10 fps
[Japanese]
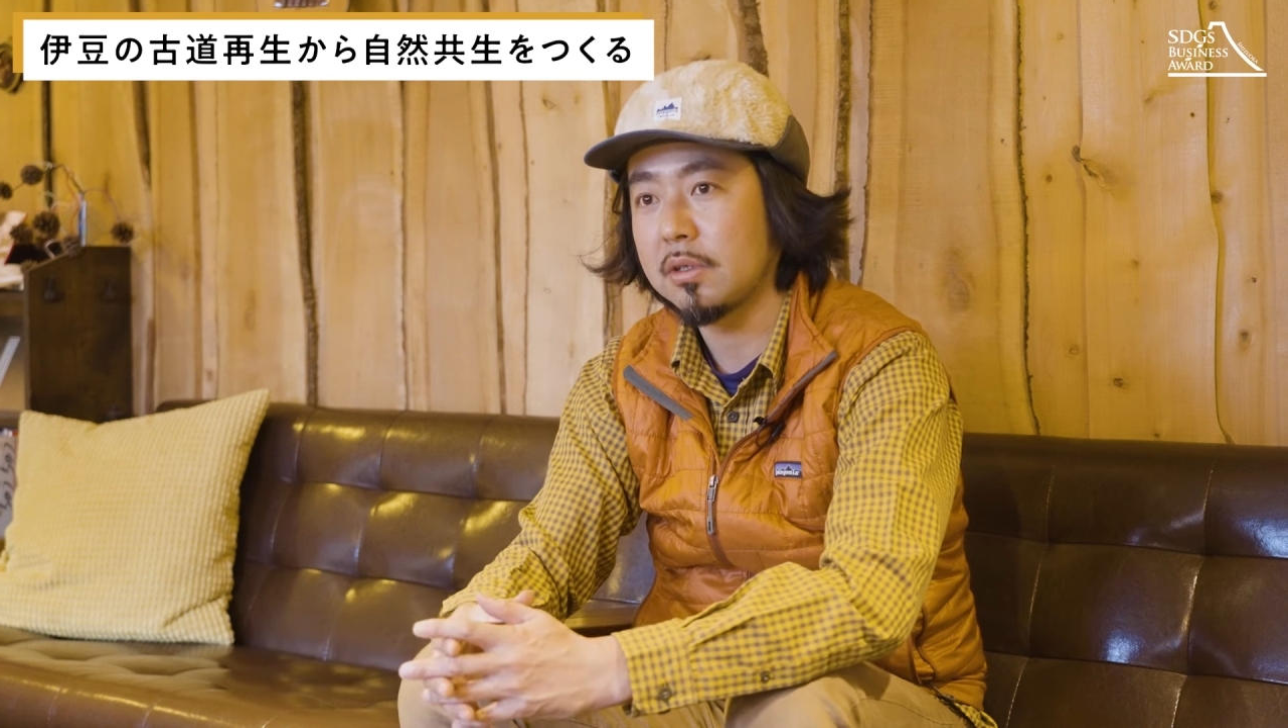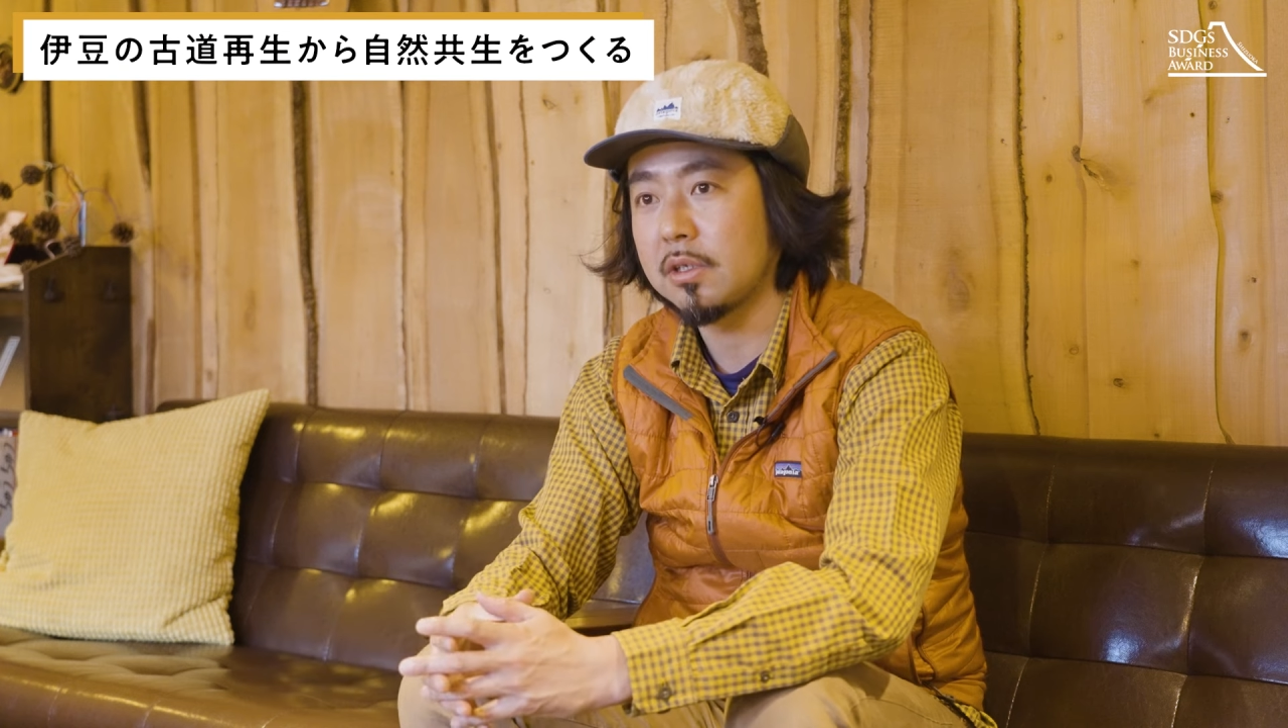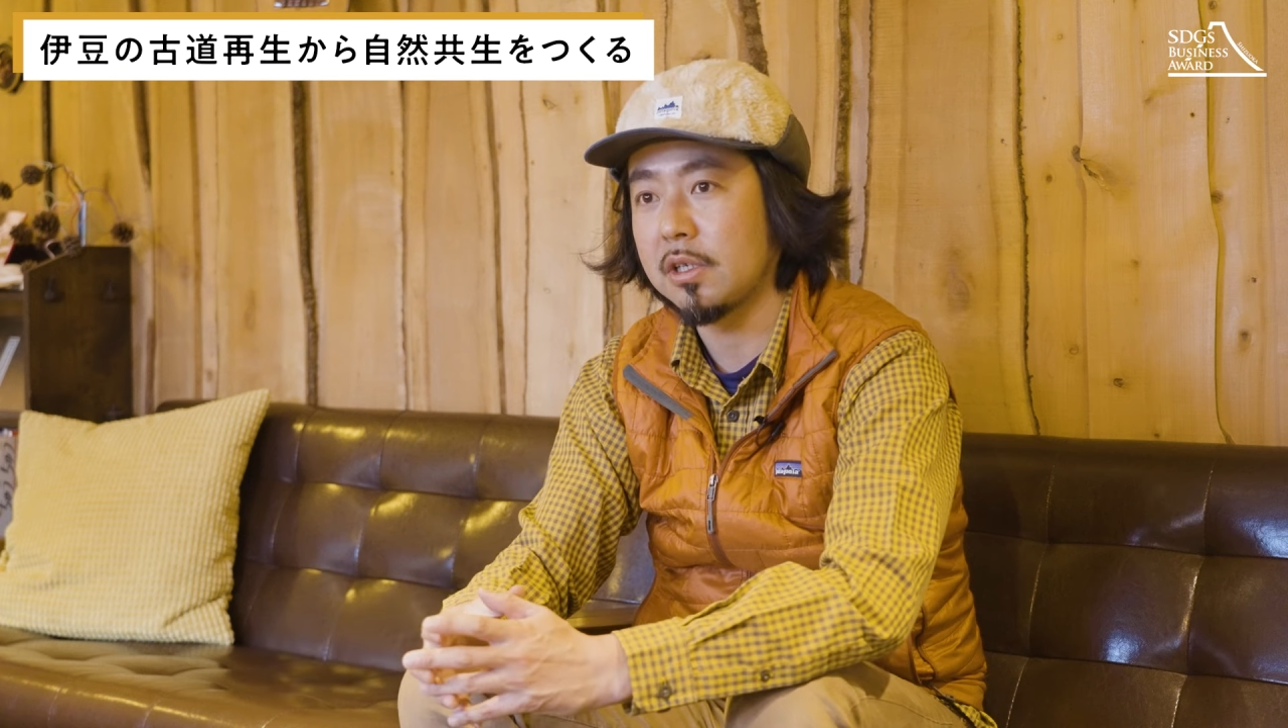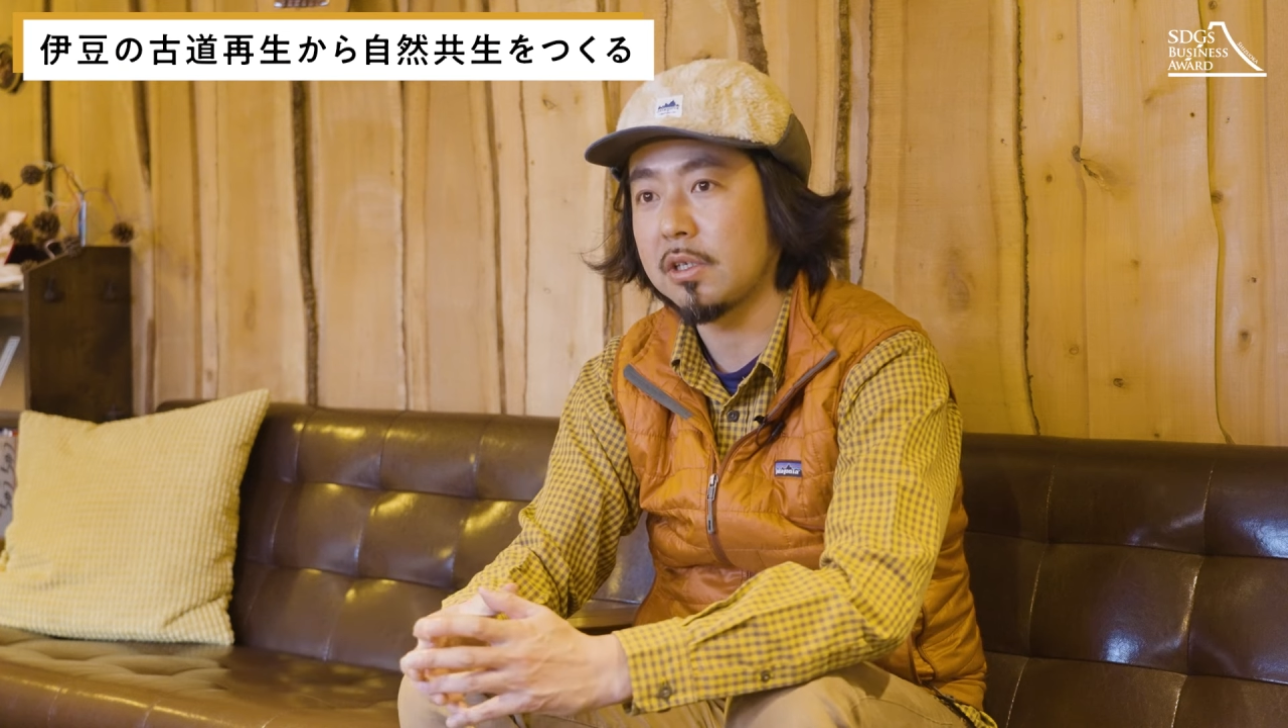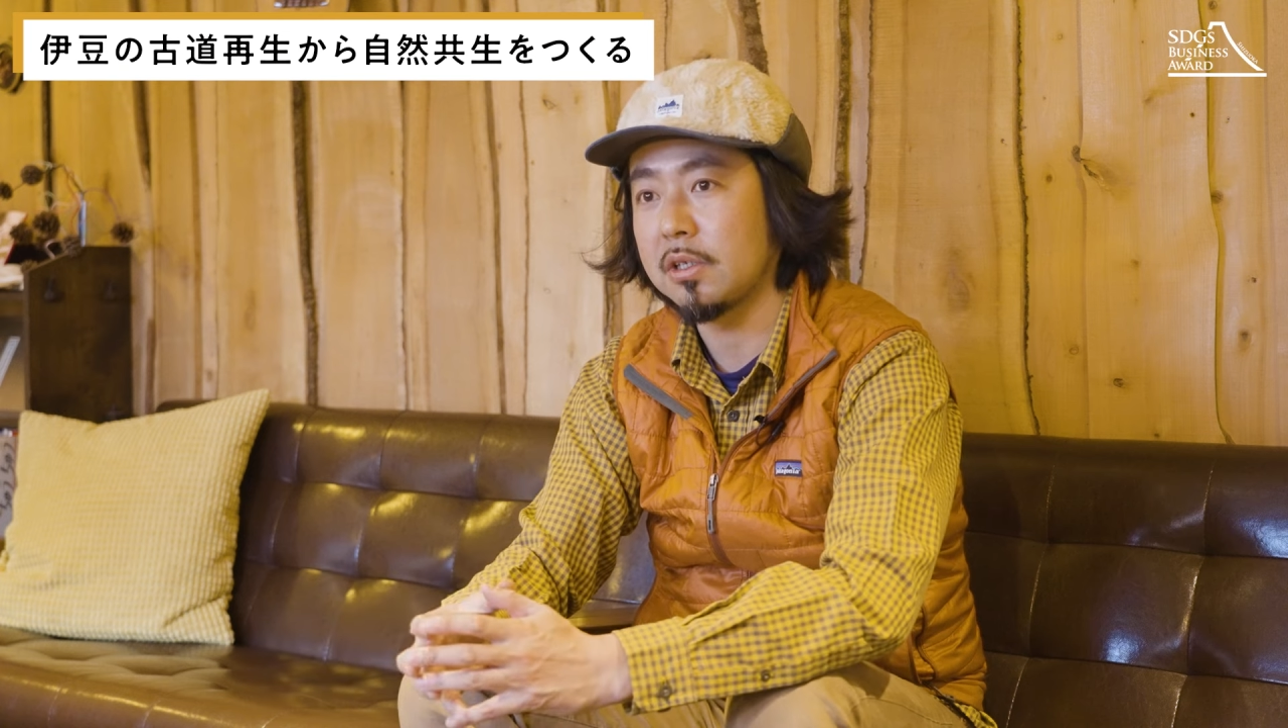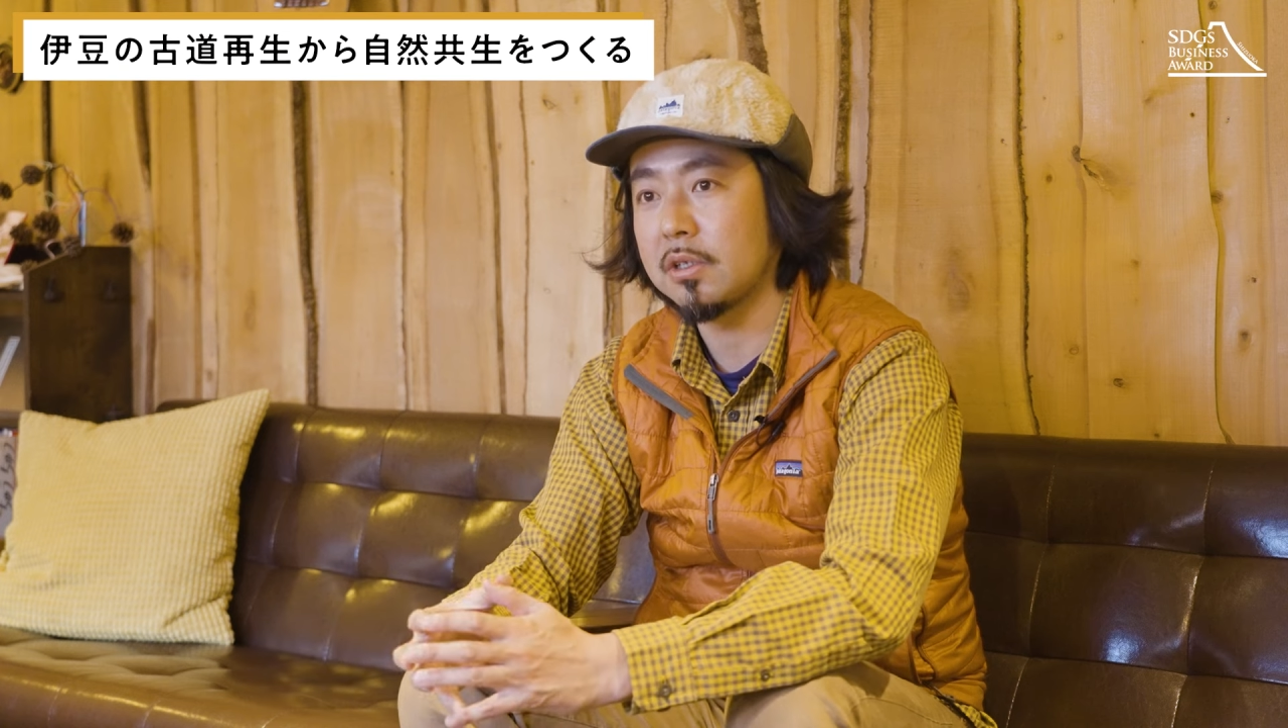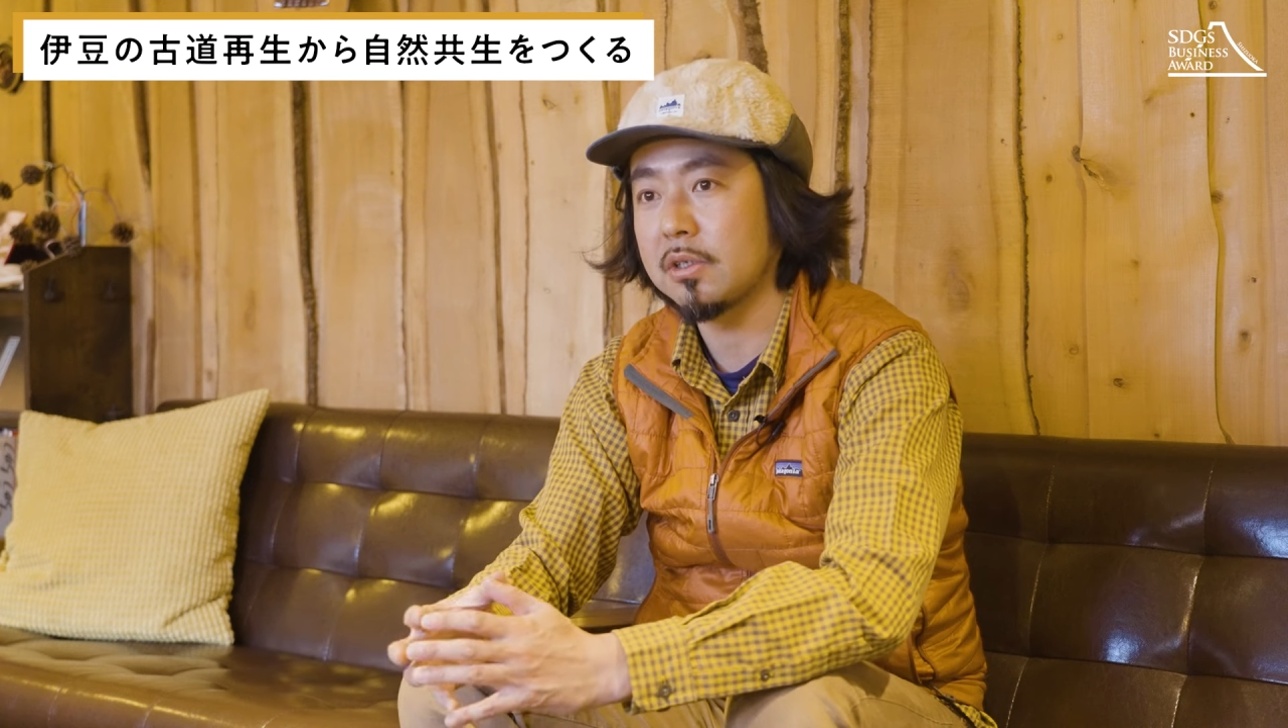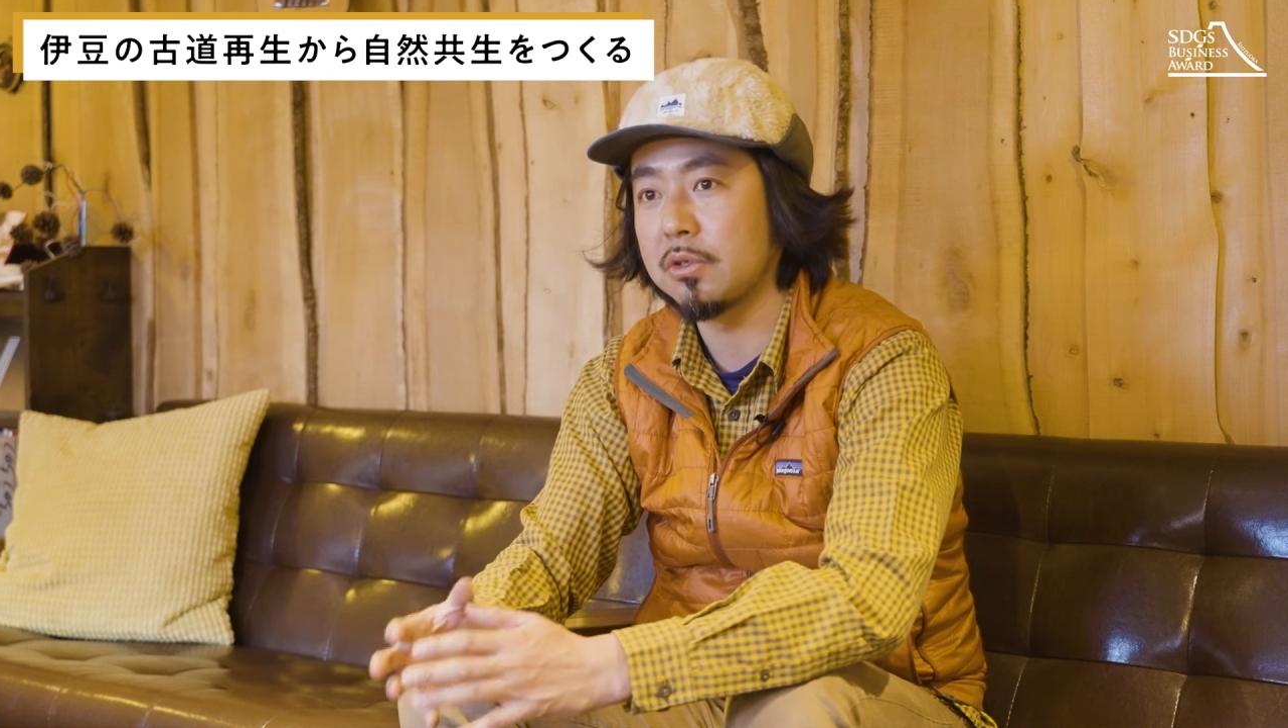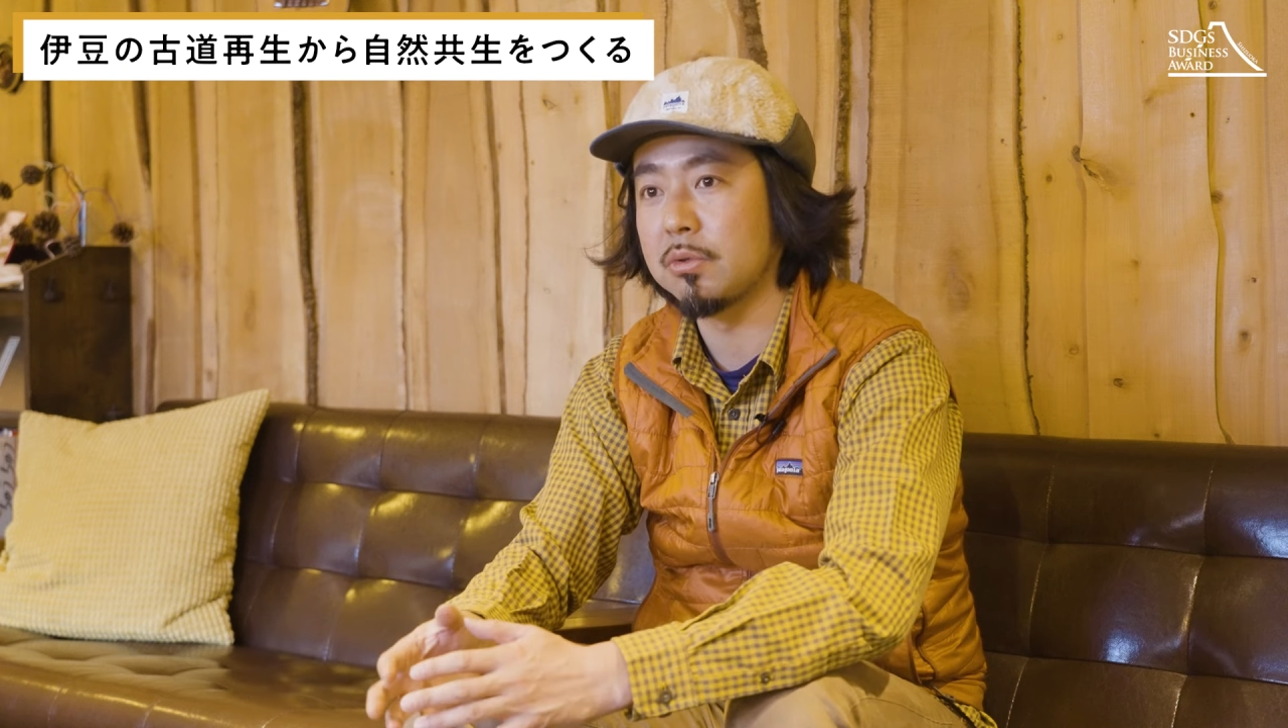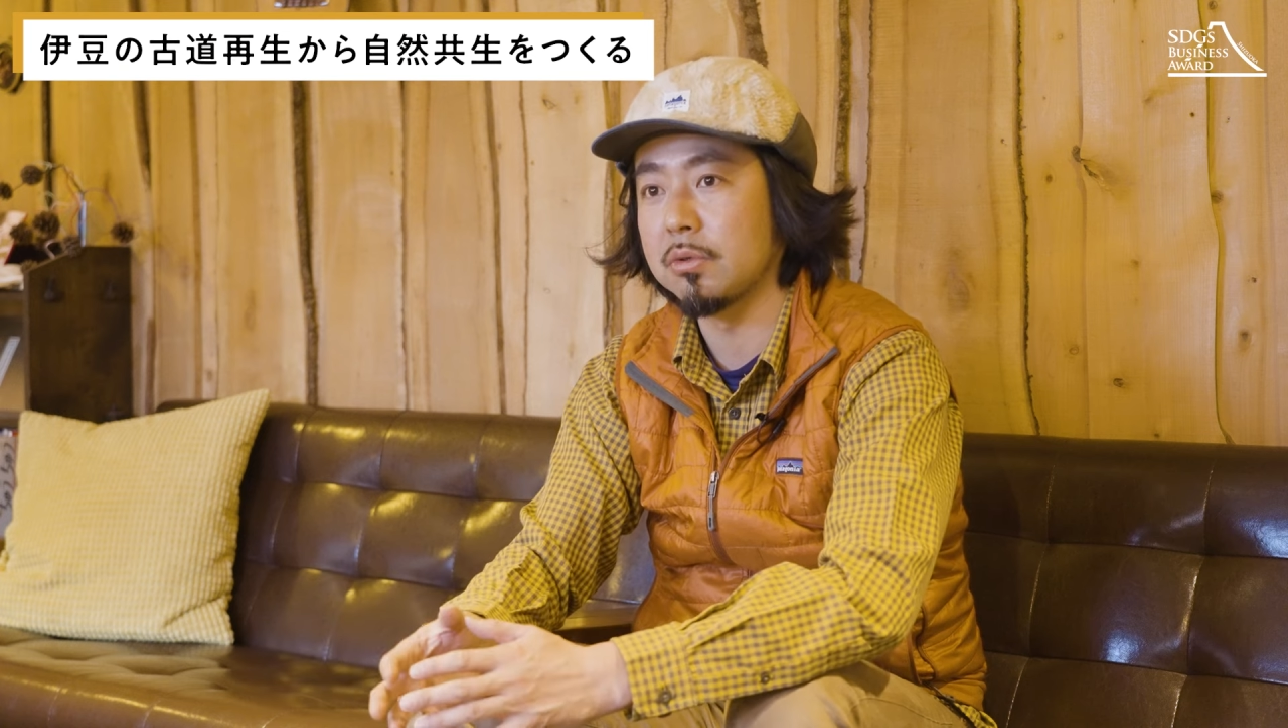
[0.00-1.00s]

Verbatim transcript: ンにす